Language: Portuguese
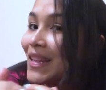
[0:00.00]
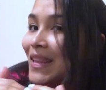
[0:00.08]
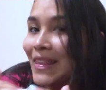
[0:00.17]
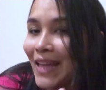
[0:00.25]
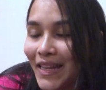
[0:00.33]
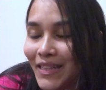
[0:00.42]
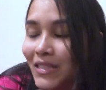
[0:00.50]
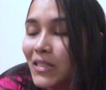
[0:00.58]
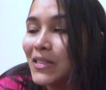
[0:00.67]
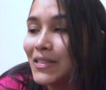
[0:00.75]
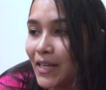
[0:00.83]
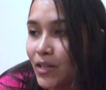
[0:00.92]
Nada,
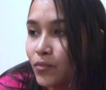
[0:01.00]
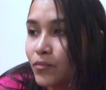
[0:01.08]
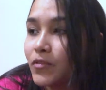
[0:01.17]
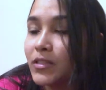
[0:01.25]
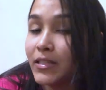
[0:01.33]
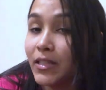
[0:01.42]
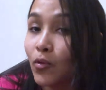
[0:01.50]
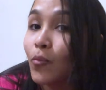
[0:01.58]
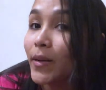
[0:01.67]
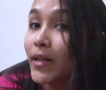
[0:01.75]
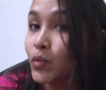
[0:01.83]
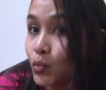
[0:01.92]
zero. Você tem que
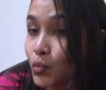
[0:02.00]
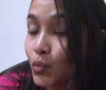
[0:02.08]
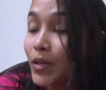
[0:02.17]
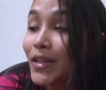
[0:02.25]
comprar tudo.